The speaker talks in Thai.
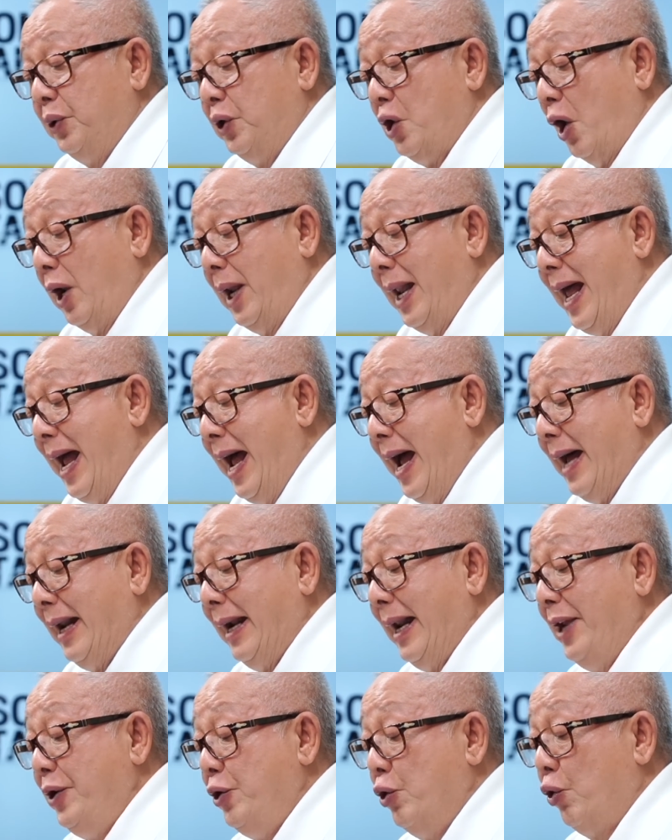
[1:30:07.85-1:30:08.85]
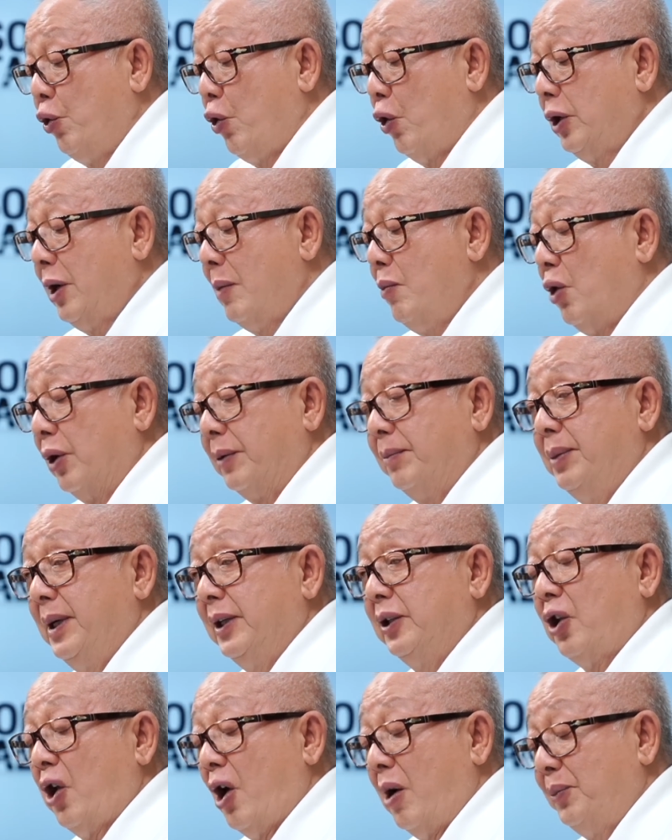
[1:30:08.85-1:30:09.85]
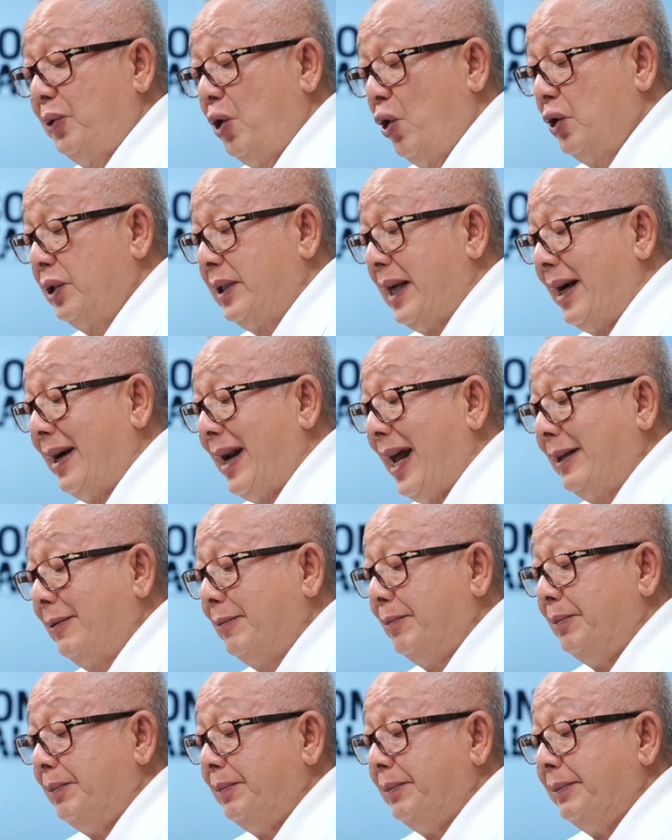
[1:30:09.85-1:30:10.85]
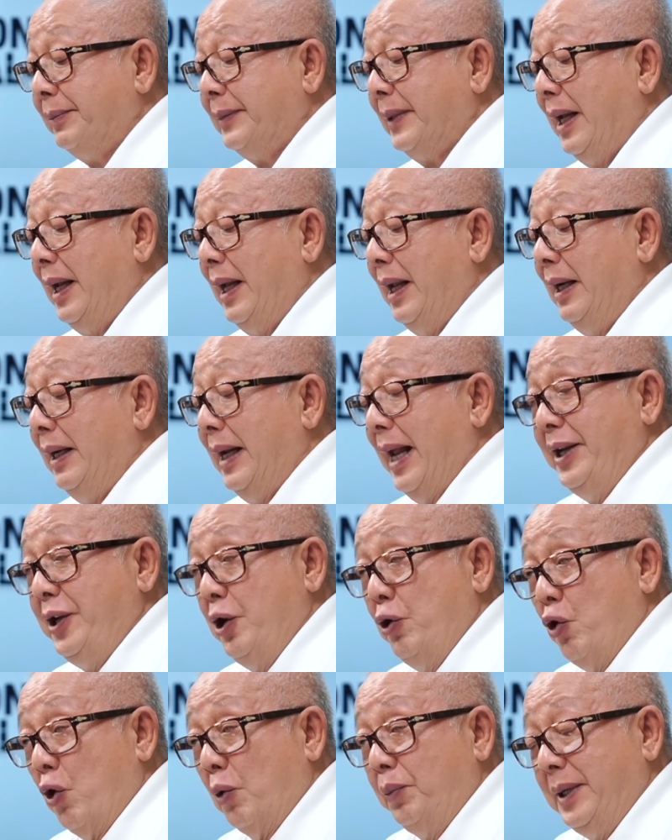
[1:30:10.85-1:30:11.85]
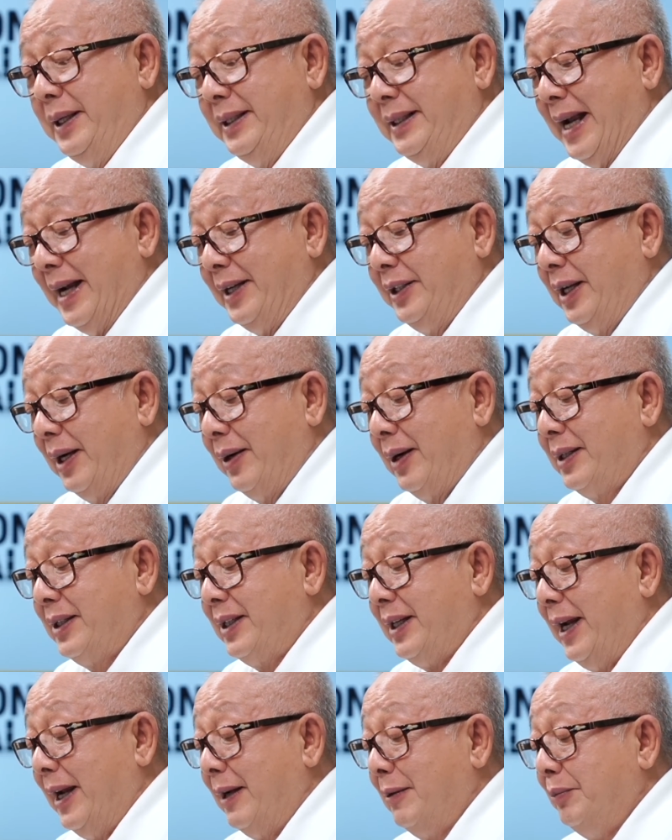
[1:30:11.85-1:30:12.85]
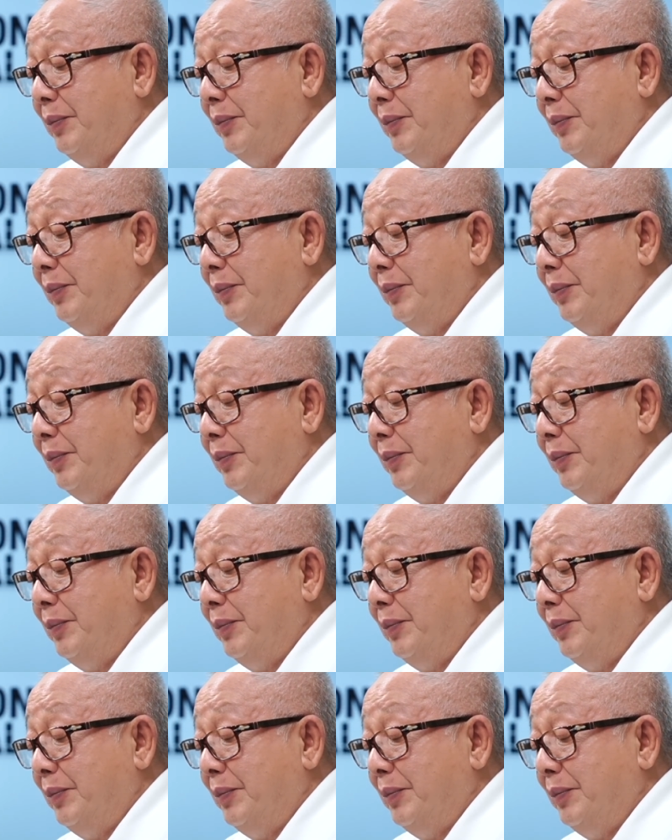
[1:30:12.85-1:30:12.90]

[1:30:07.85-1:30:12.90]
ดอลลาร์และยูโรทั้งหมดเพื่อตอบโต้สหรัฐและยุโรปที่แซงชั่นรัสเซีย